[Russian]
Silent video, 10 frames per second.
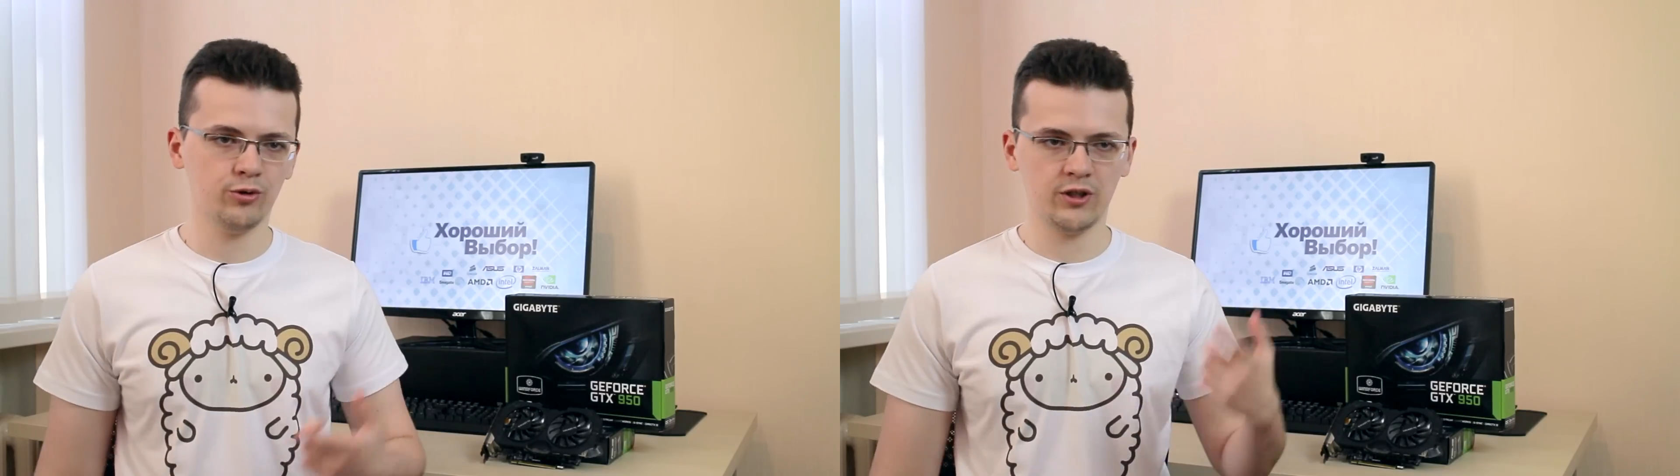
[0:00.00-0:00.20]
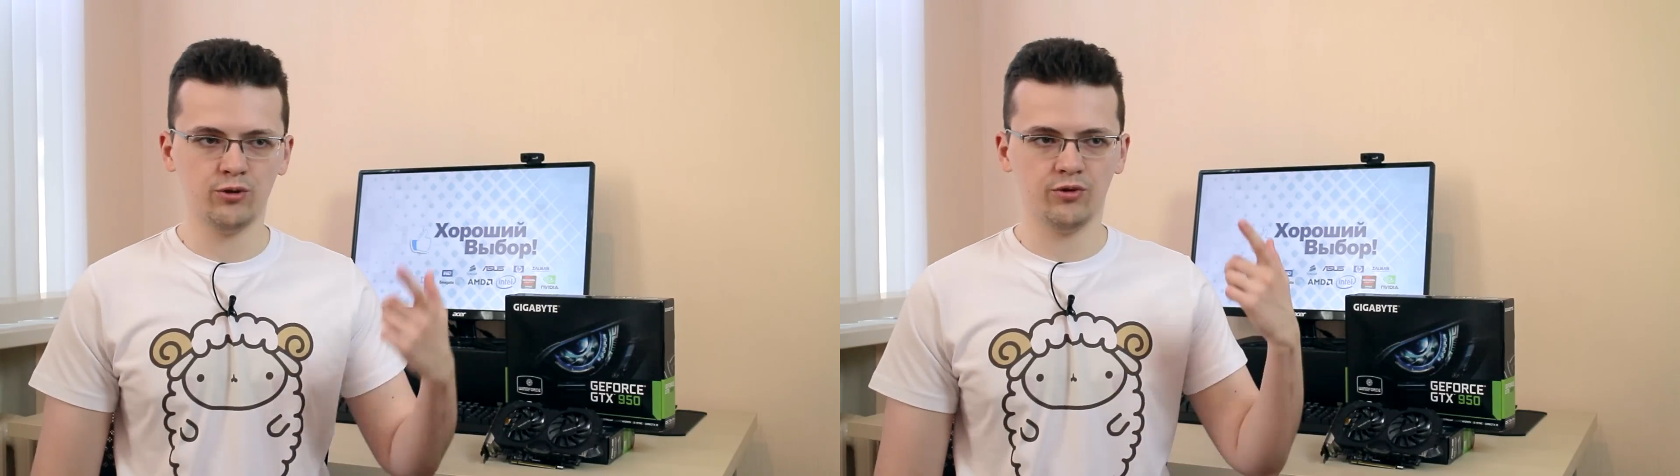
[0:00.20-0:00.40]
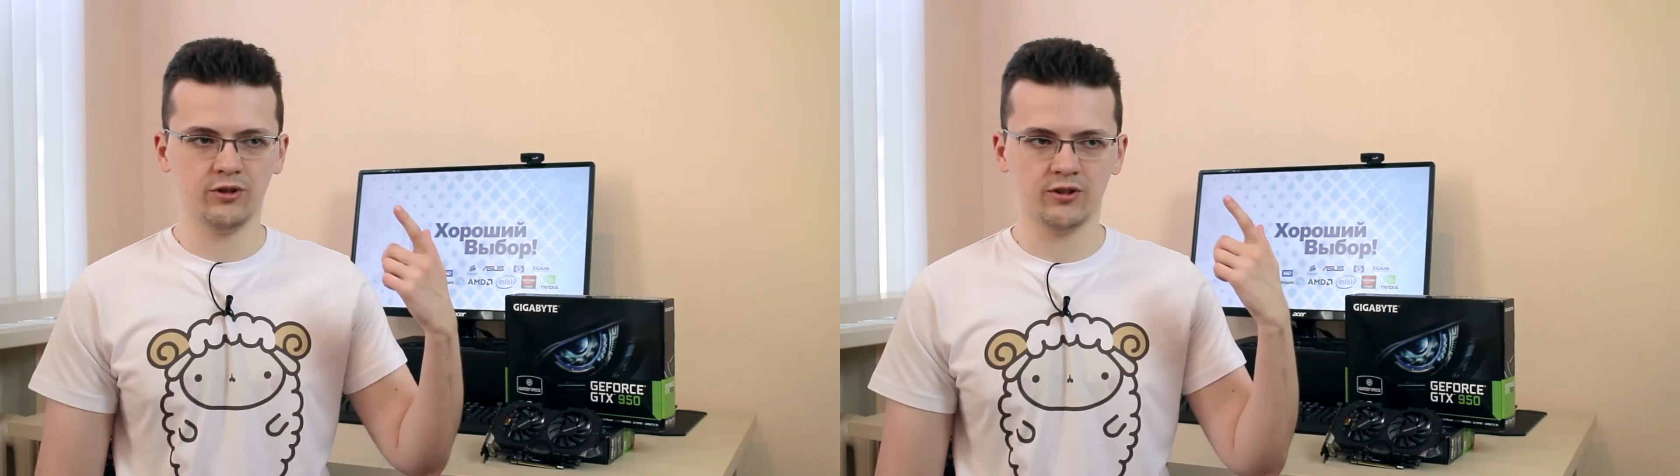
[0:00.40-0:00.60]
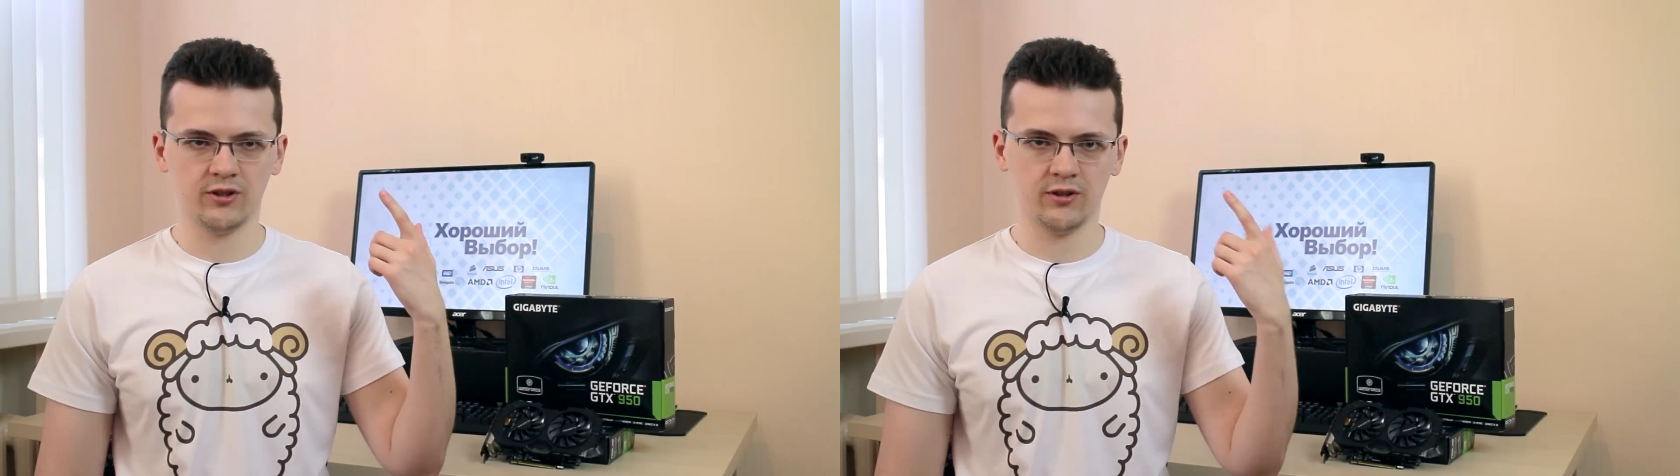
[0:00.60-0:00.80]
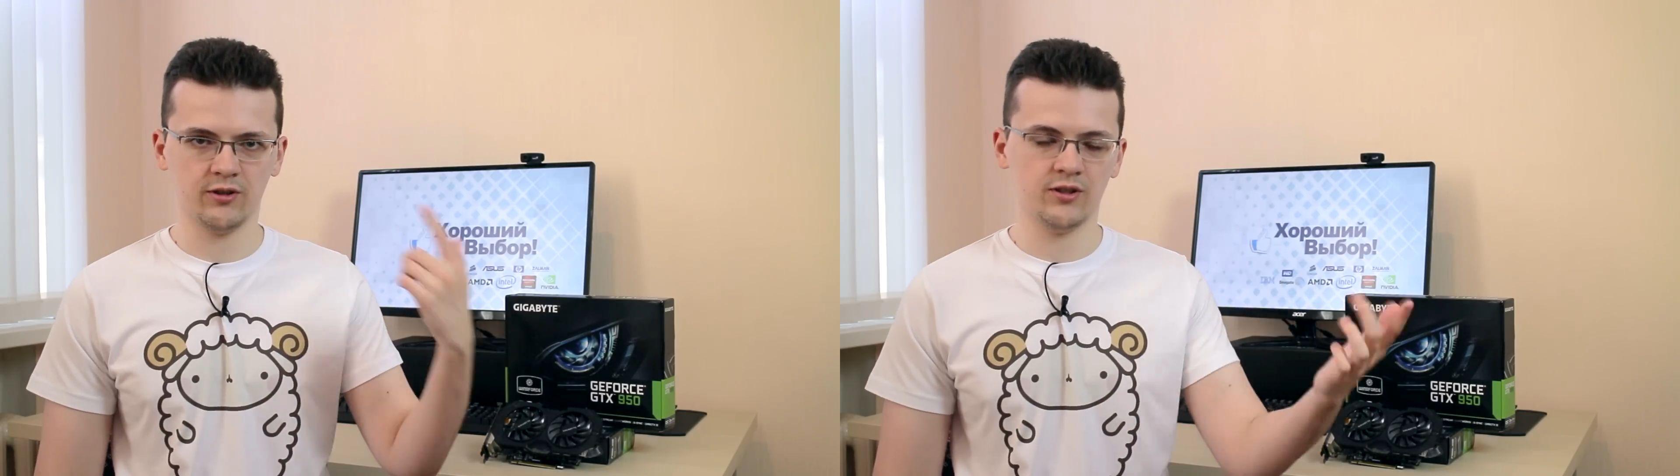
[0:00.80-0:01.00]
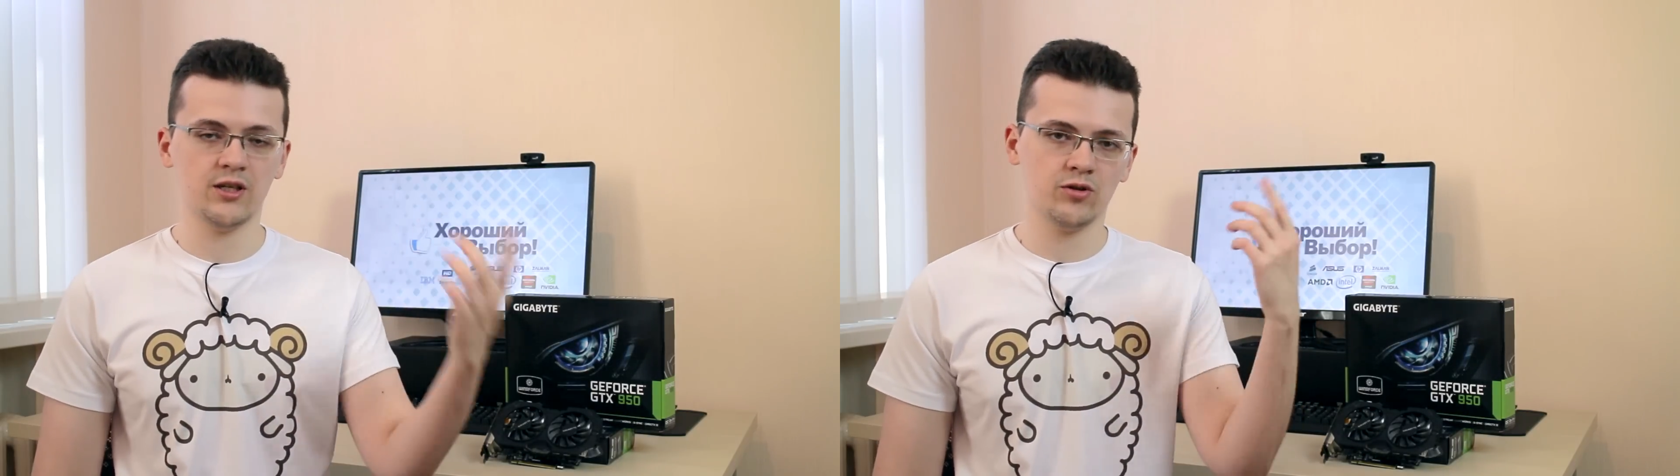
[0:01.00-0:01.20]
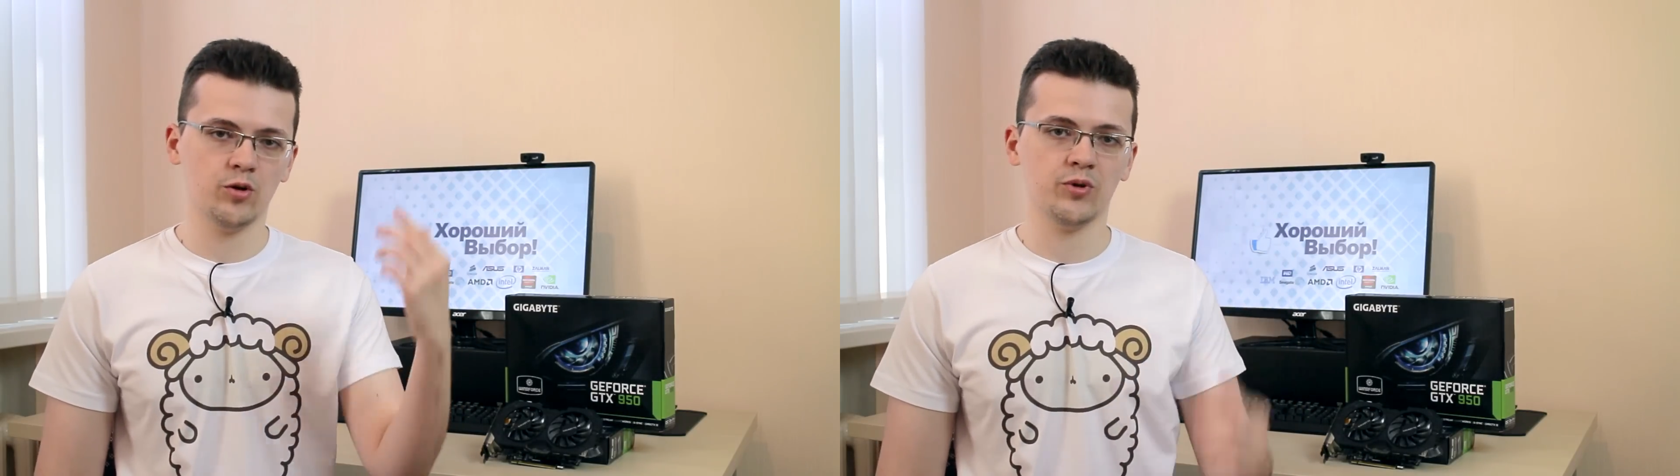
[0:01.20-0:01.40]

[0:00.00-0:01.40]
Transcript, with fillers: и увидите действие,